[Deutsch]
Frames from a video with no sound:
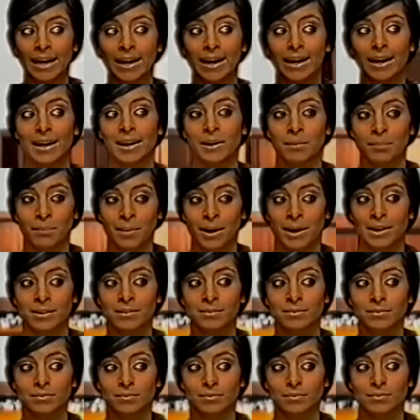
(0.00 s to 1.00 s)
Ich
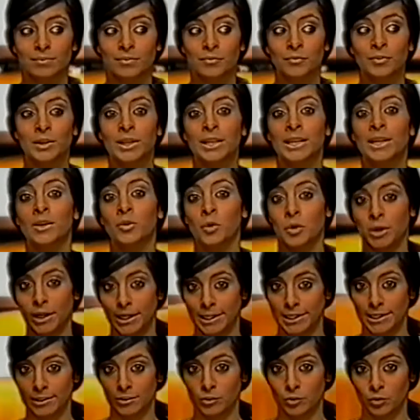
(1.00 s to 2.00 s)
meine, wir in der Neue
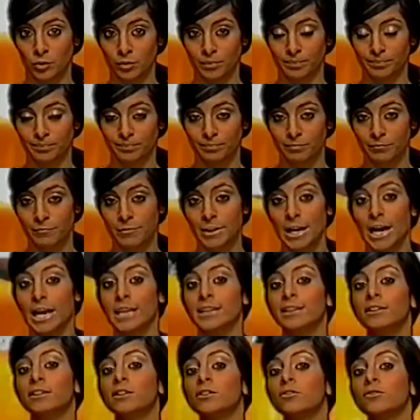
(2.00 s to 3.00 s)
Redaktion wir
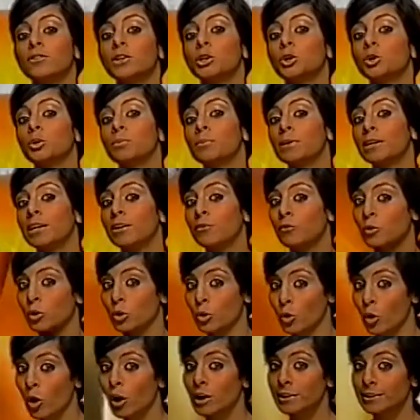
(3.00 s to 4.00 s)
hatten zwar schon mal davon
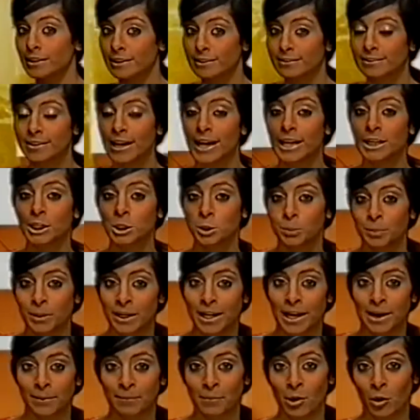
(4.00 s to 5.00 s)
gehört, dass der HP
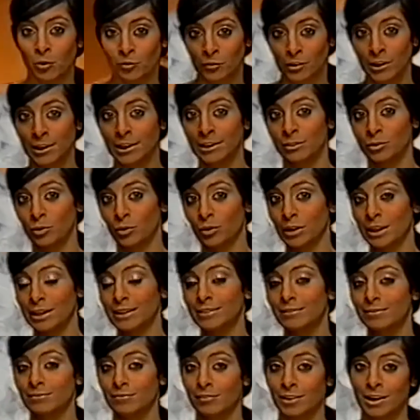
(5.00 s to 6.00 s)
gern mal auf eine Lesung geht,
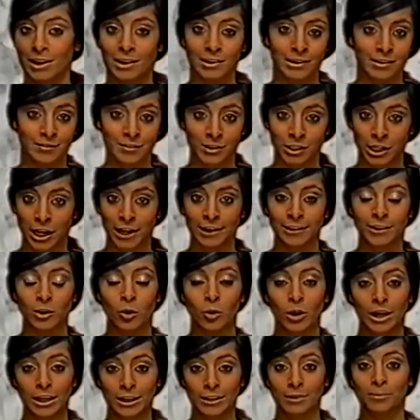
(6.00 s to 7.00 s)
weil er da wahrscheinlich auch
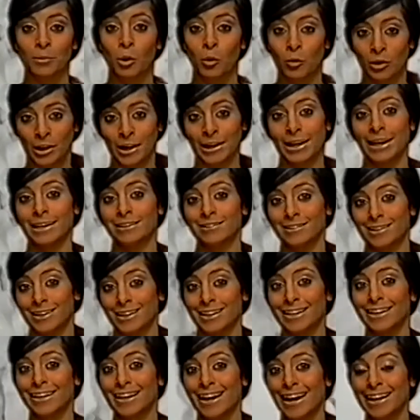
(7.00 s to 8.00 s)
endlich mal unerkannt
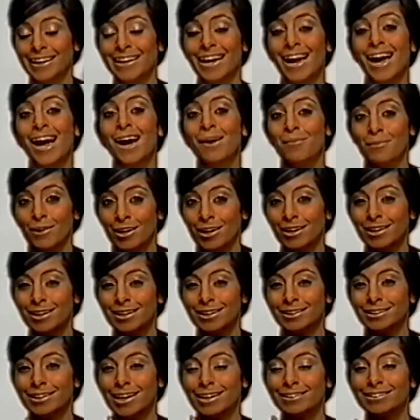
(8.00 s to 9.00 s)
hingehen kann, aber
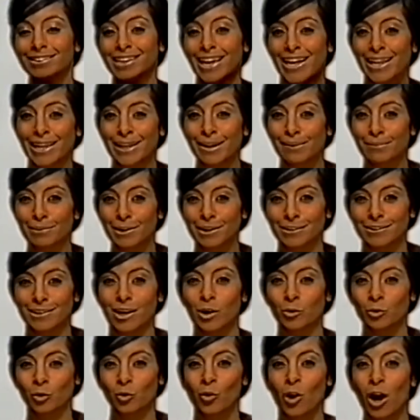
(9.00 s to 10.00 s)
dass sein
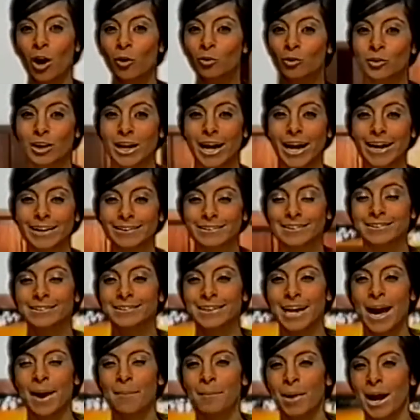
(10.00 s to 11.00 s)
Lieblingsautor ausgerechnet
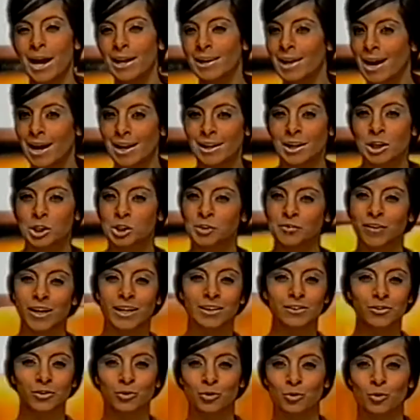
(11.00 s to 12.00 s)
der am
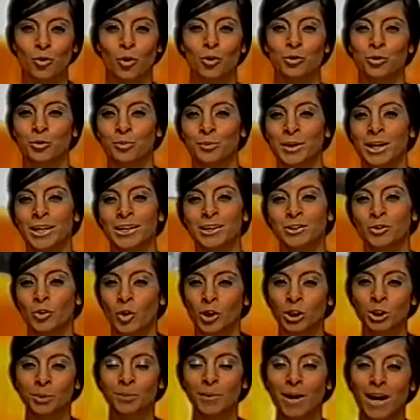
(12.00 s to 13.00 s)
allerallerschwersten zu konsumierende
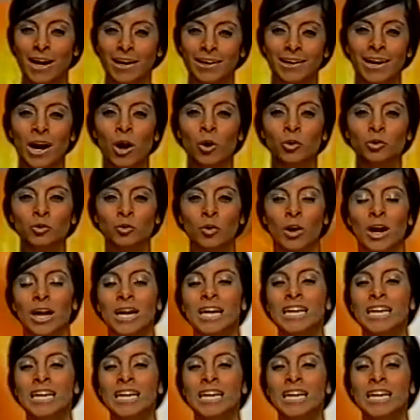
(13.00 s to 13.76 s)
deutschsprachige Autor